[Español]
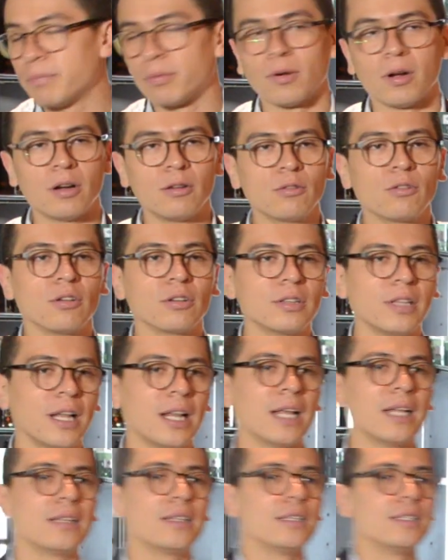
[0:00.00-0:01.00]
probar un
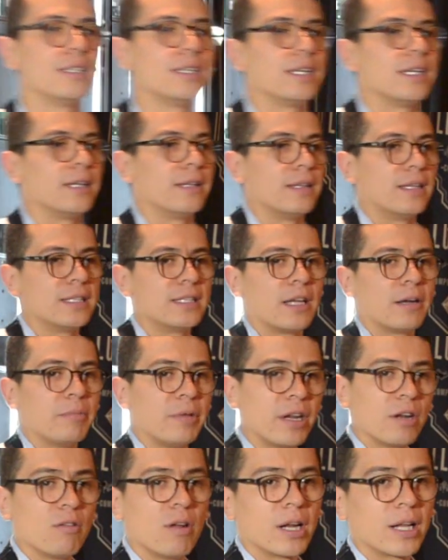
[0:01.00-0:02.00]
cóctel antes de
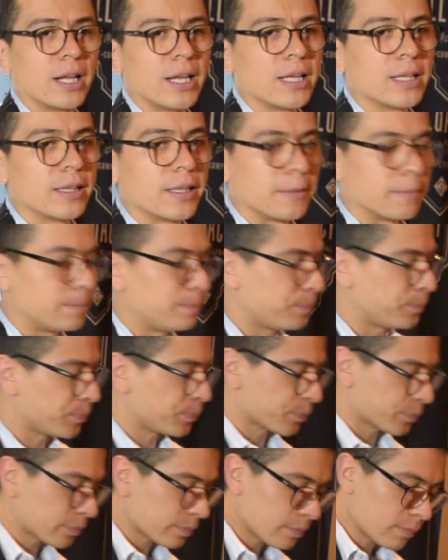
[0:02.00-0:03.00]
servirlo al cliente.
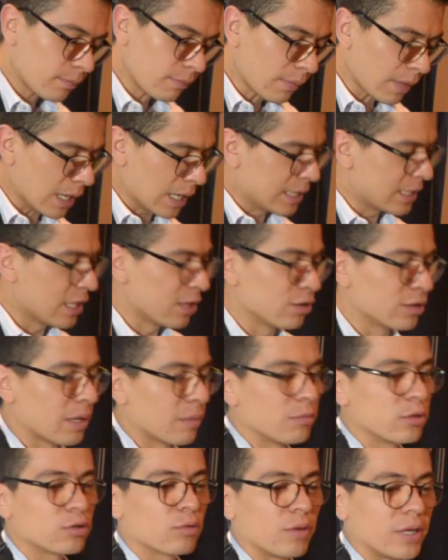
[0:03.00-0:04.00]
Así nos
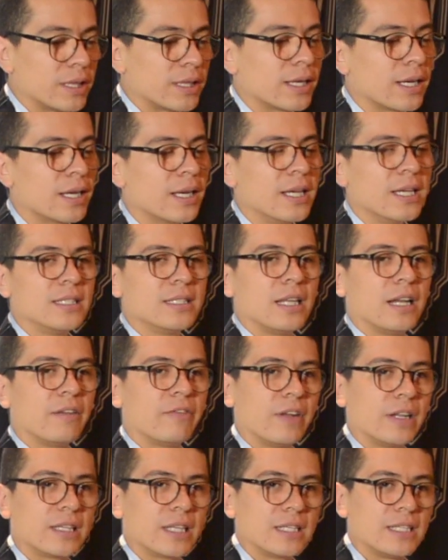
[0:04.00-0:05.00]
damos cuenta si le
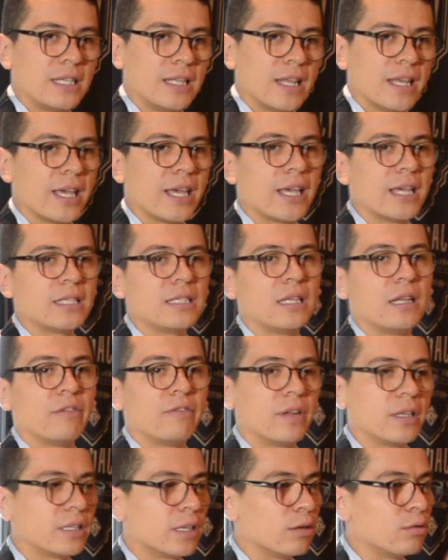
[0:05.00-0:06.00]
falta acidez, si le
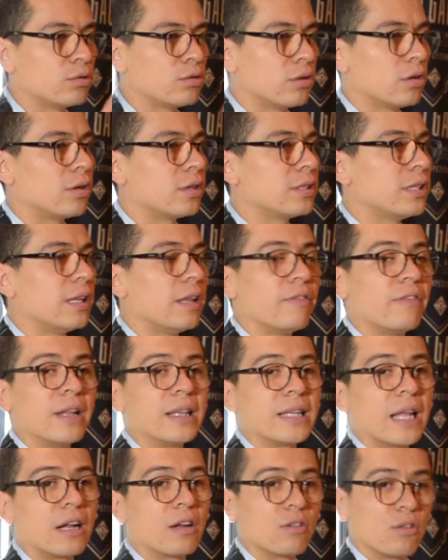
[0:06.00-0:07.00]
falta dulzor, si le
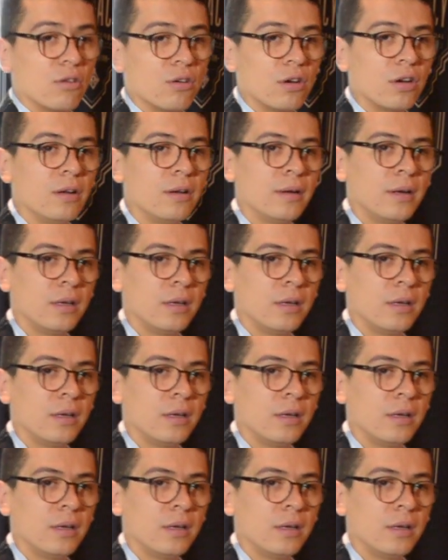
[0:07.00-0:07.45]
falta alcohol.